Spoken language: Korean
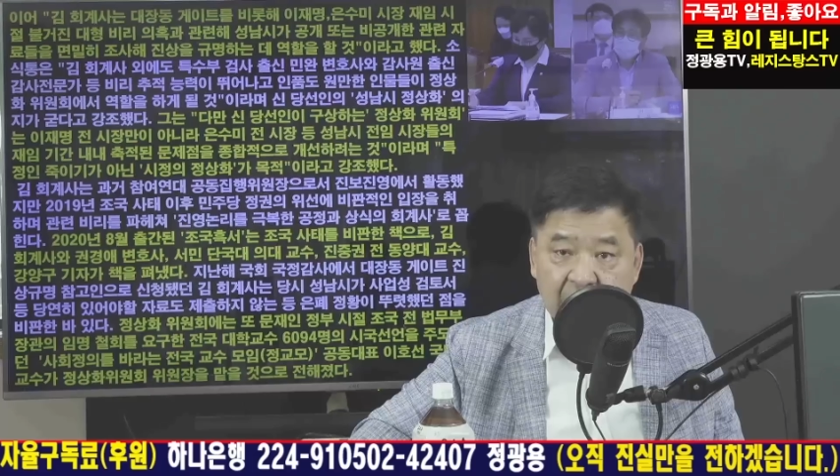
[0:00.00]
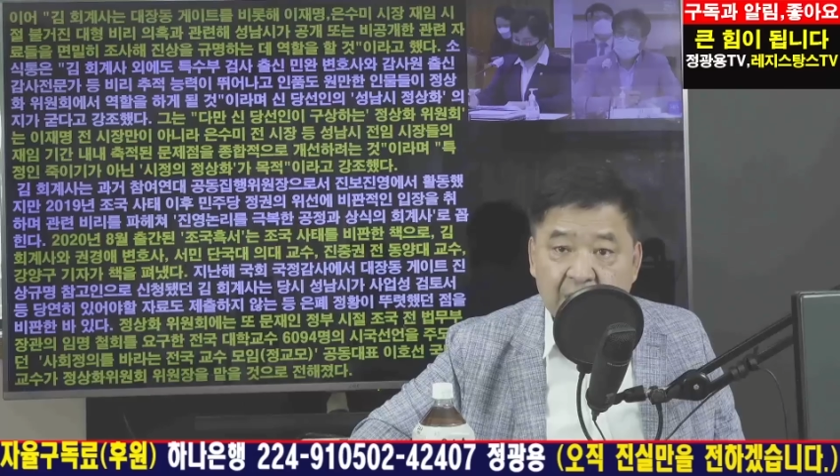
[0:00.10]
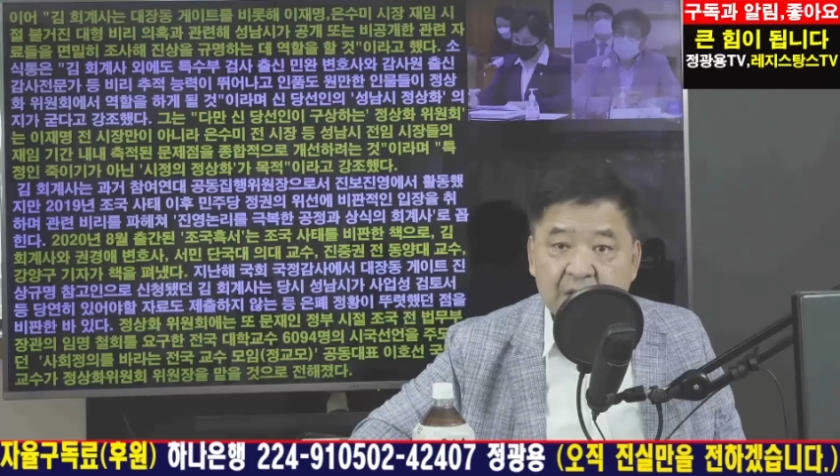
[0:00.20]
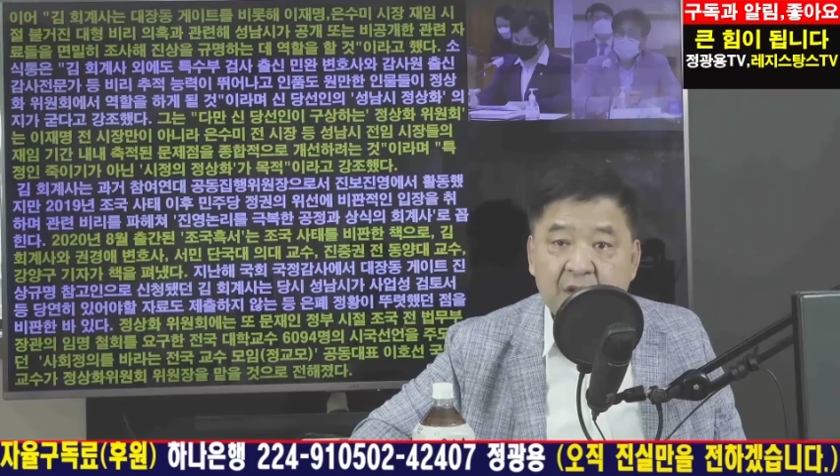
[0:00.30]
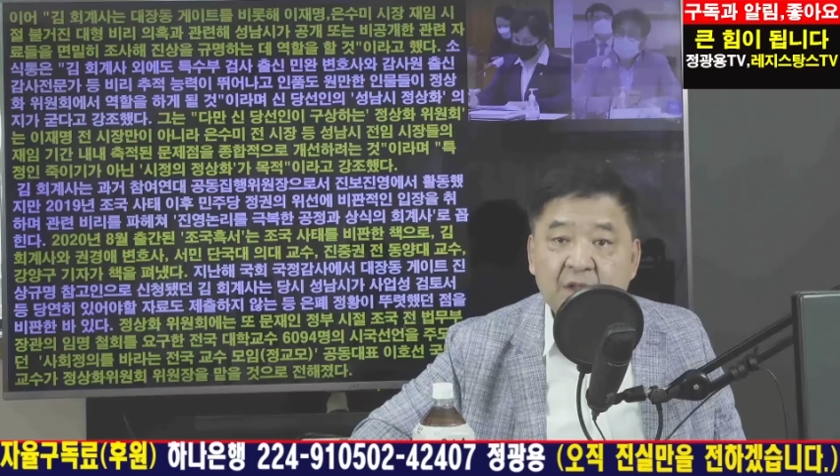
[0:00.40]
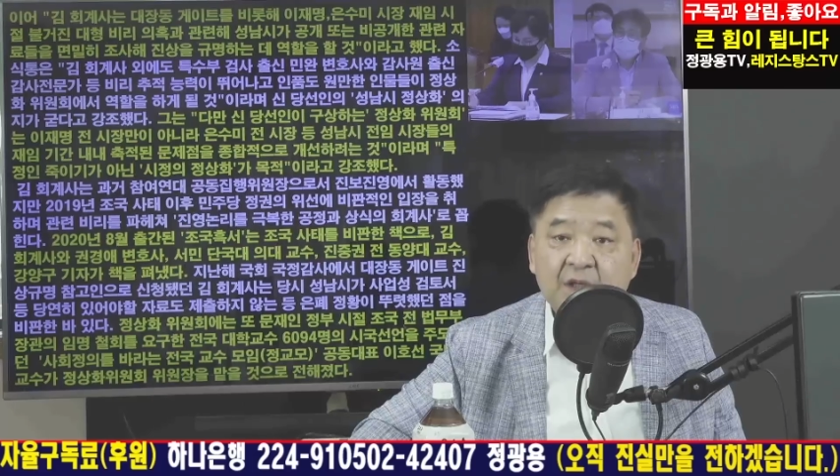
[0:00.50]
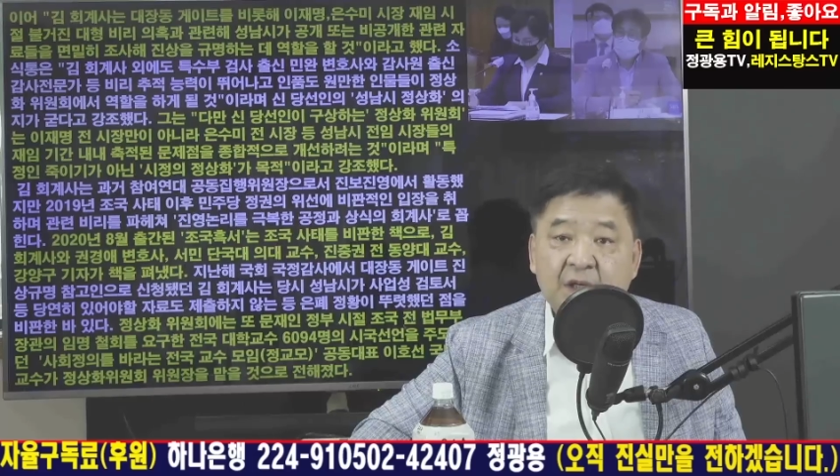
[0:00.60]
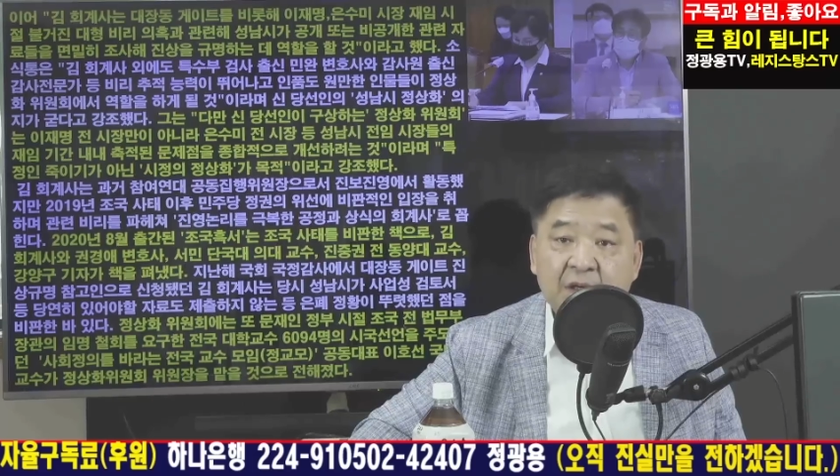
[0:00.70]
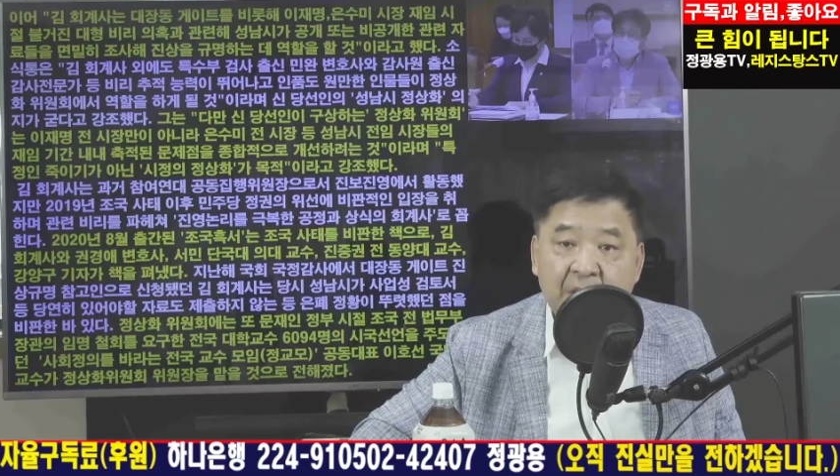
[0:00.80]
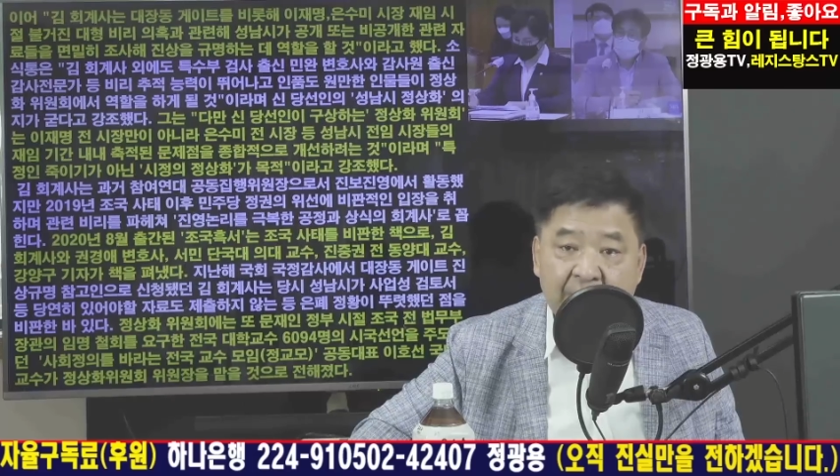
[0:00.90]
그
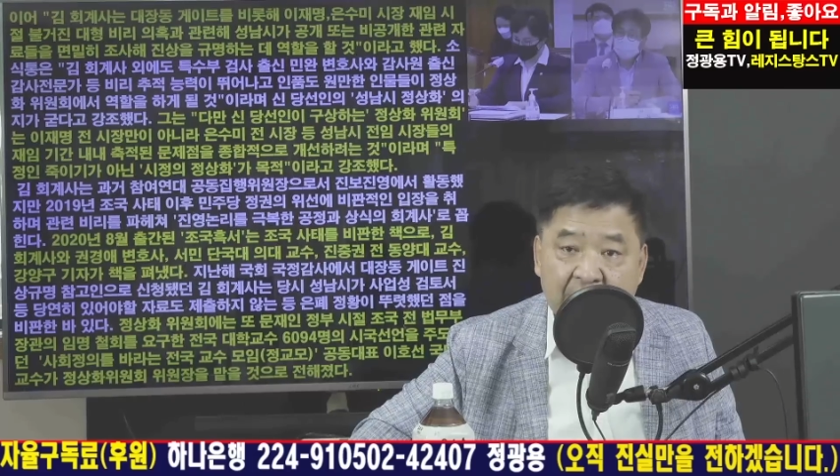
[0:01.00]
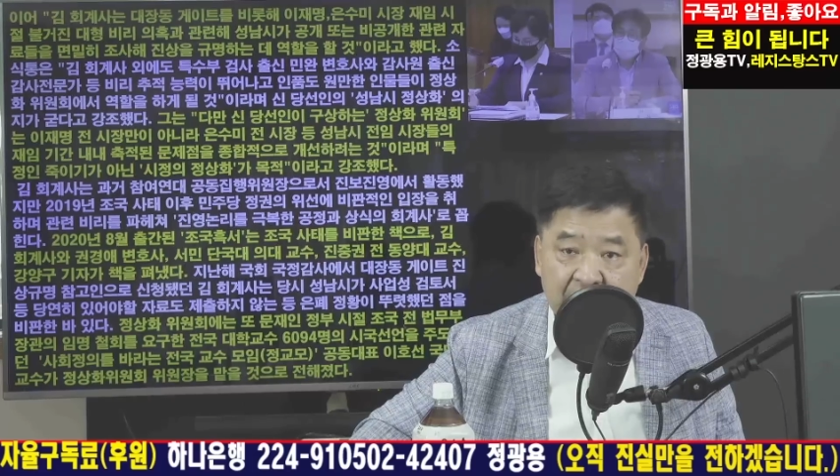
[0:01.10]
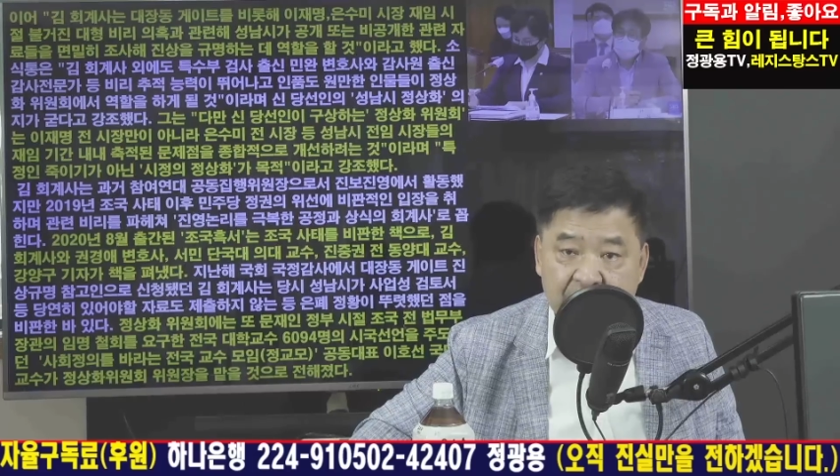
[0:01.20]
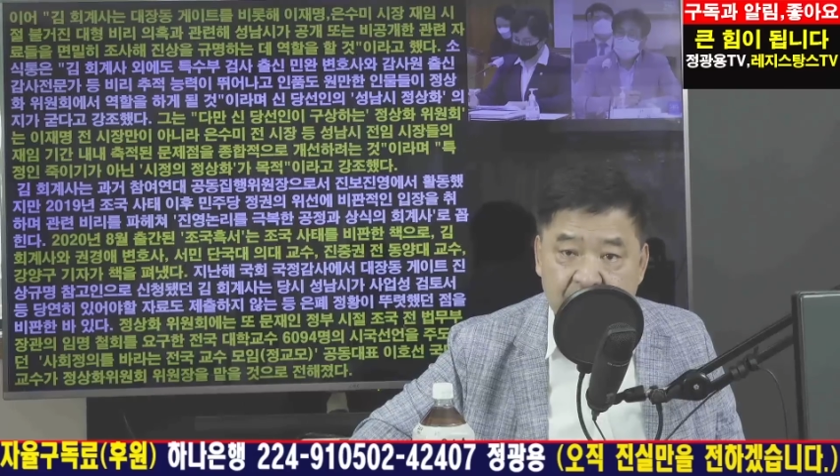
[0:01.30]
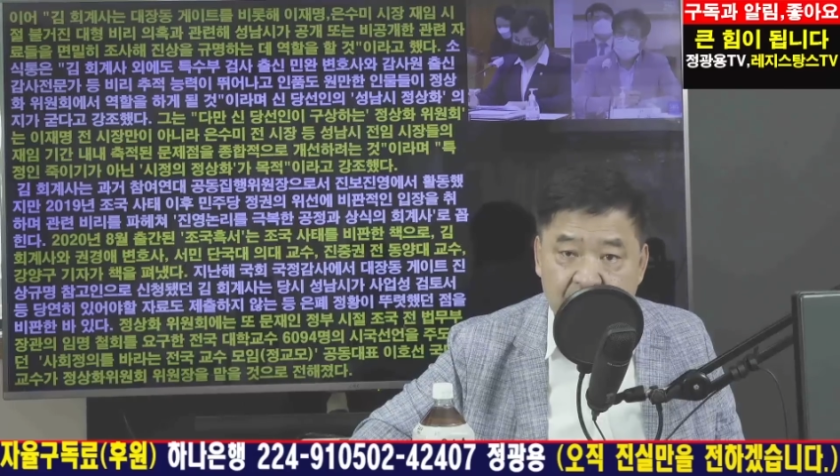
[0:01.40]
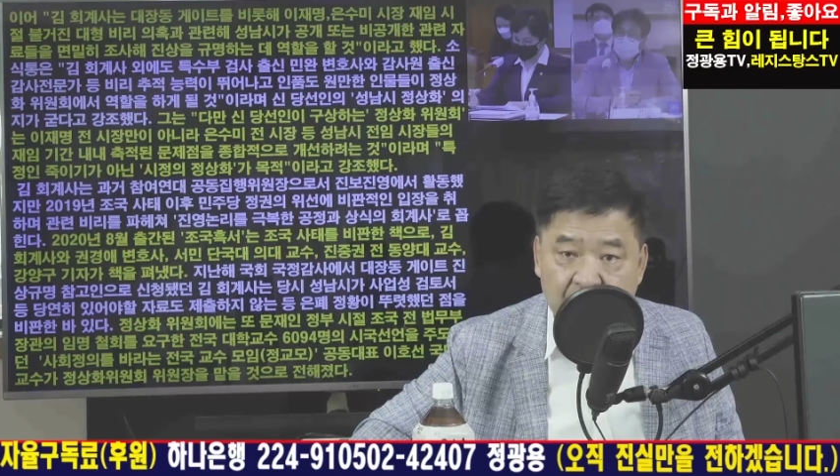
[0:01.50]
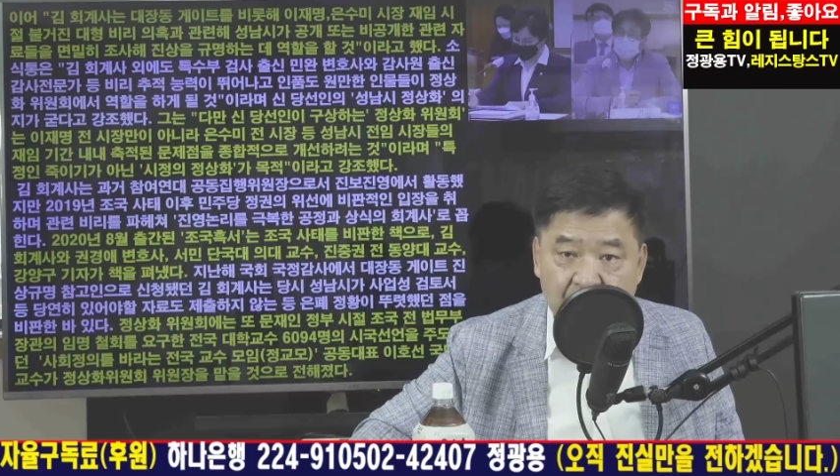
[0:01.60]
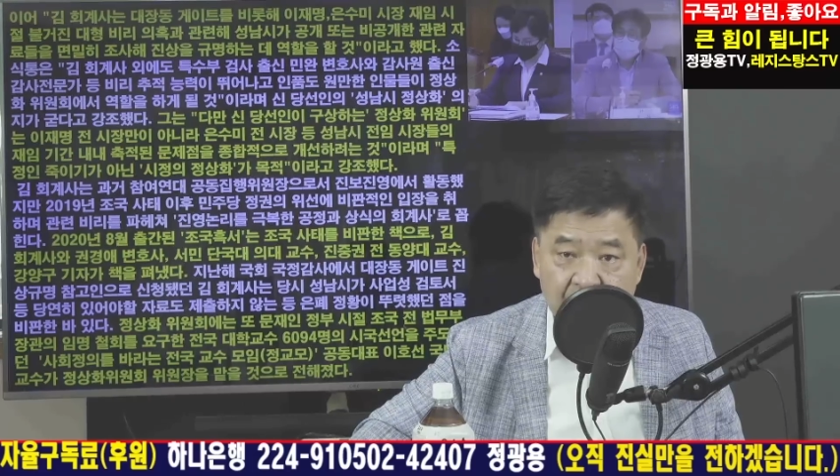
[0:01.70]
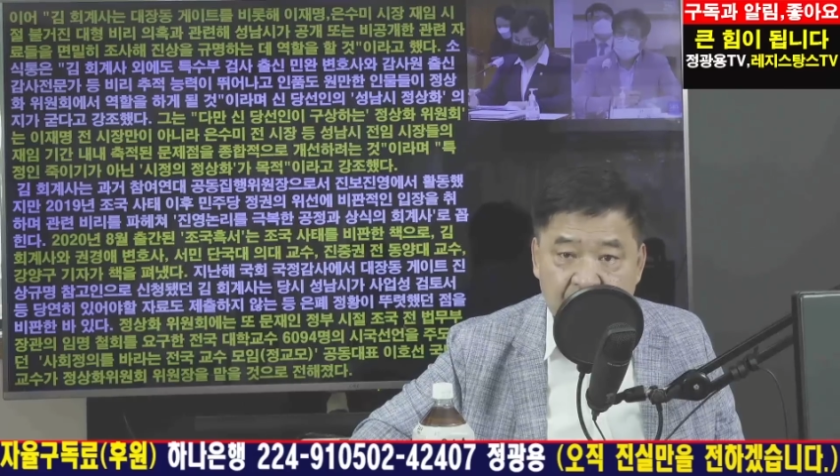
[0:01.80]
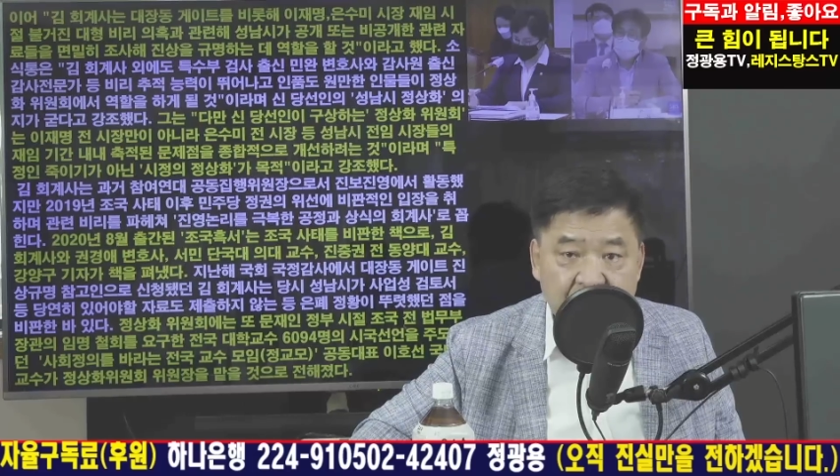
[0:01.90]
결과만 가지고도
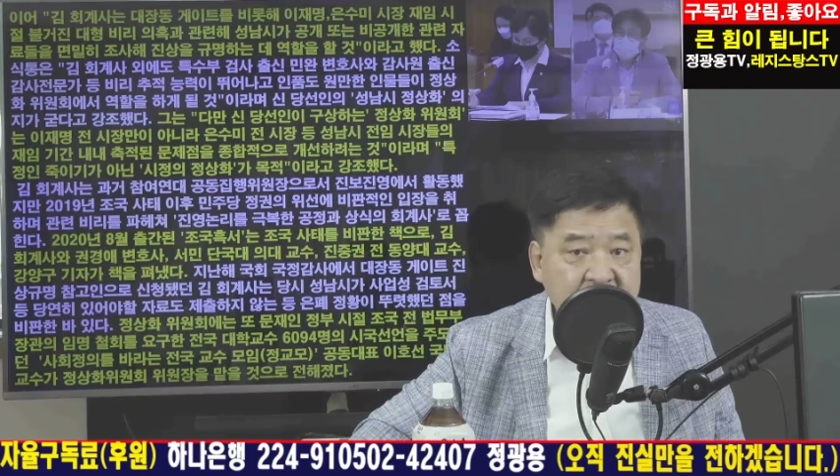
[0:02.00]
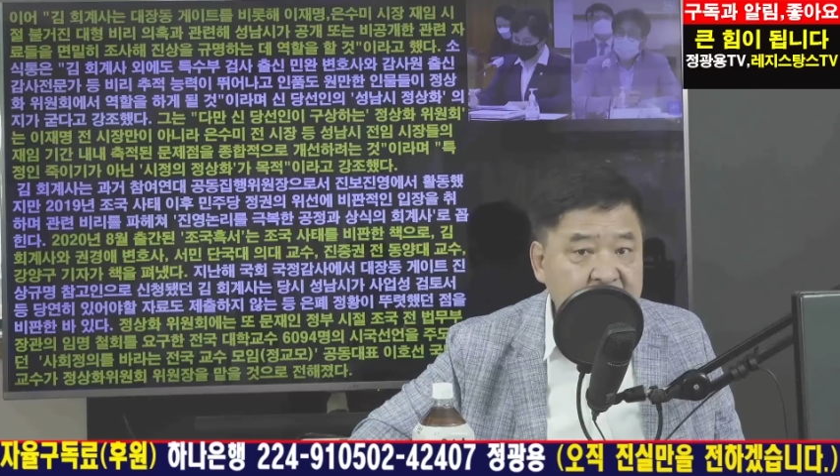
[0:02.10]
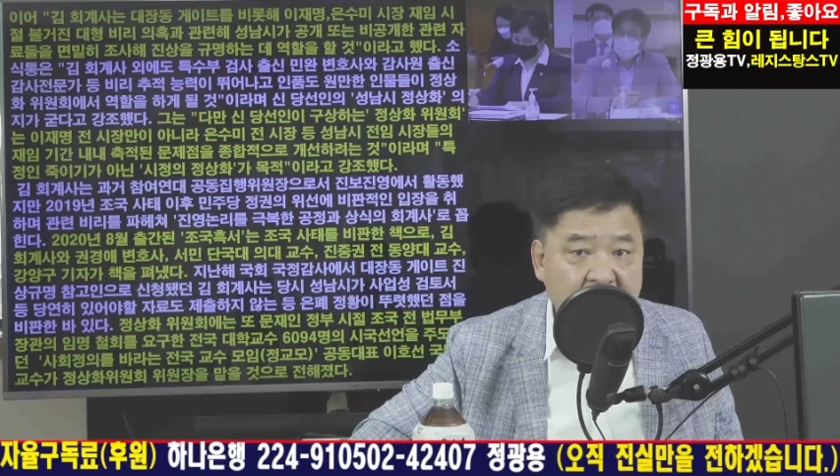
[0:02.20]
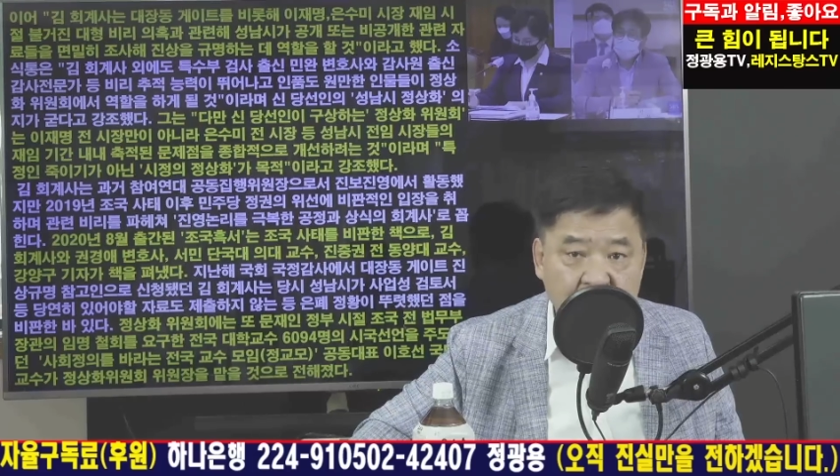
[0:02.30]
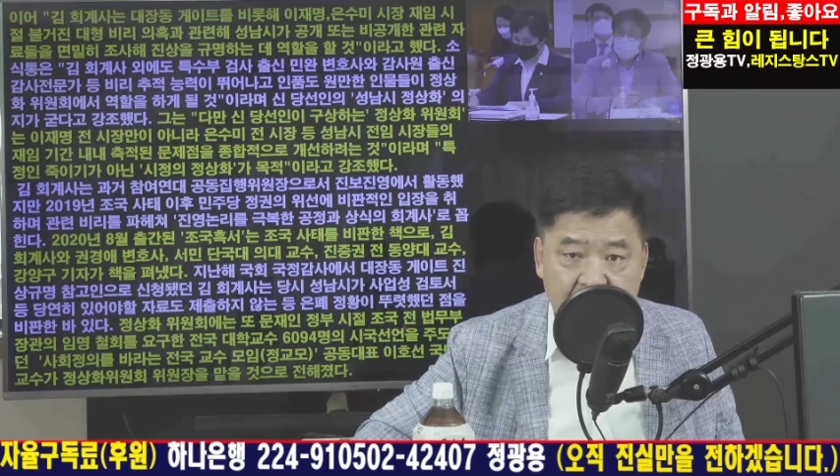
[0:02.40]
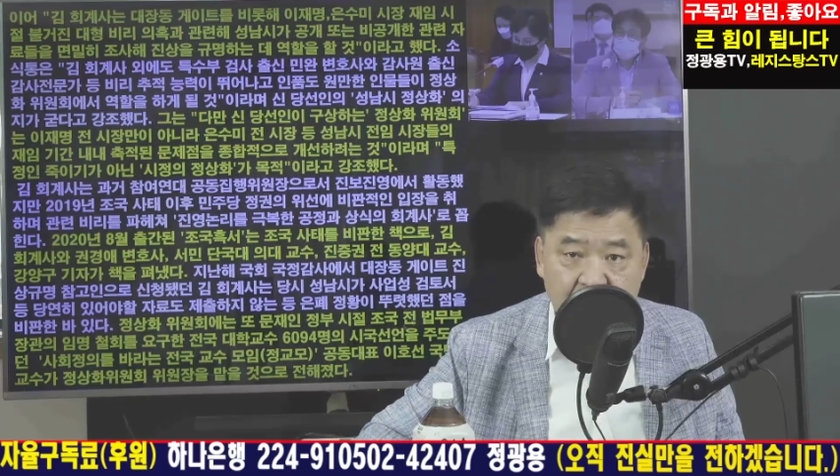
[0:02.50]
결정만 하면 돼요.